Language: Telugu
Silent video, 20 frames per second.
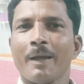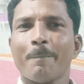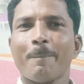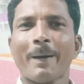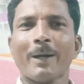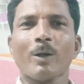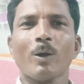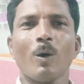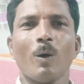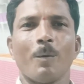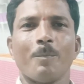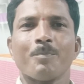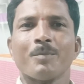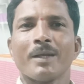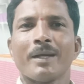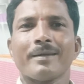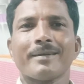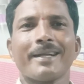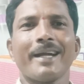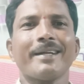ఇప్పట్లో
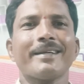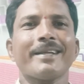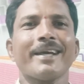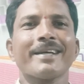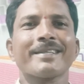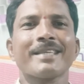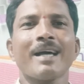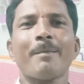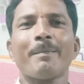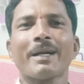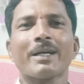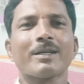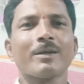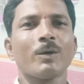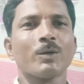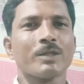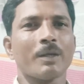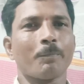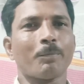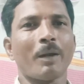టెట్ ఎగ్జామ్
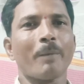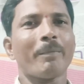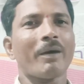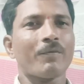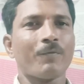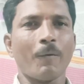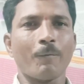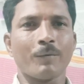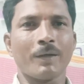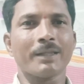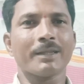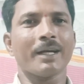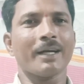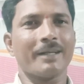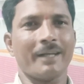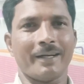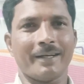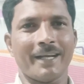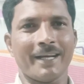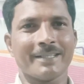అంటే సెప్టెంబర్ ఫిఫ్టీన్త్
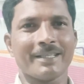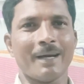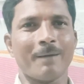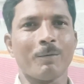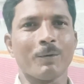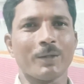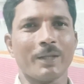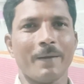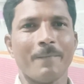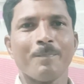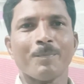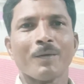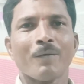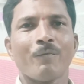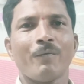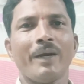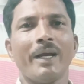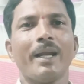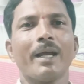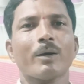టెట్ ఎగ్జామ్ ఉంది
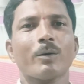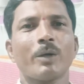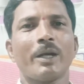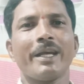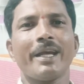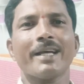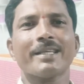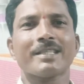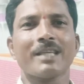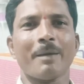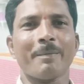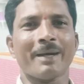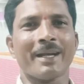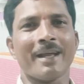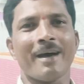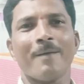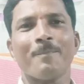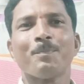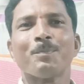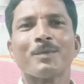వీళ్ళకు డిఎస్సి e
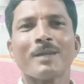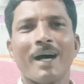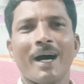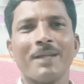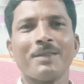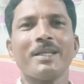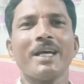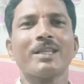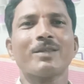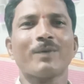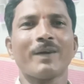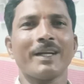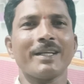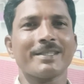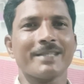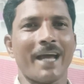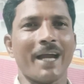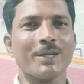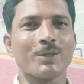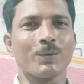ఏమన్నా
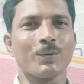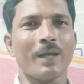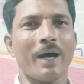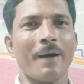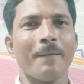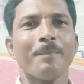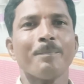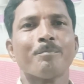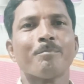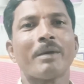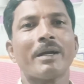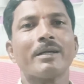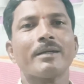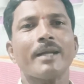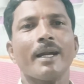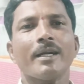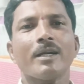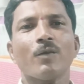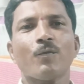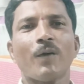అందేటువంటి ఛాన్స్ ఉందా మరి
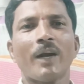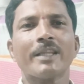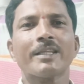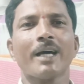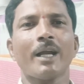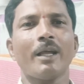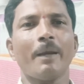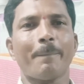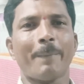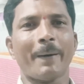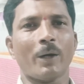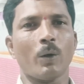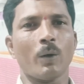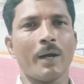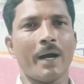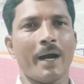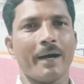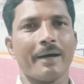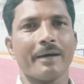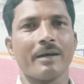టెట్ ఫలితాలు
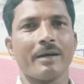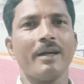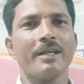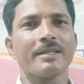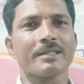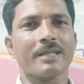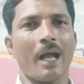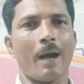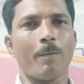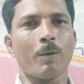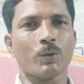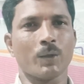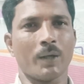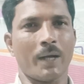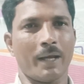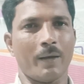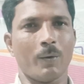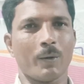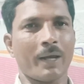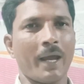ఎప్పట్లోగా రిలీజ్
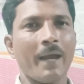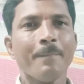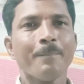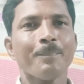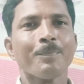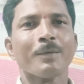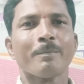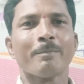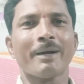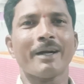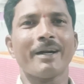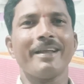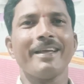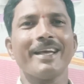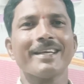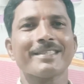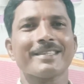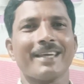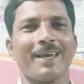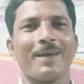కాబోతున్నాయి ఓకే మరి
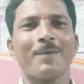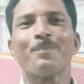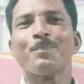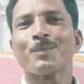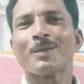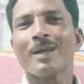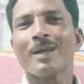డిఎస్సి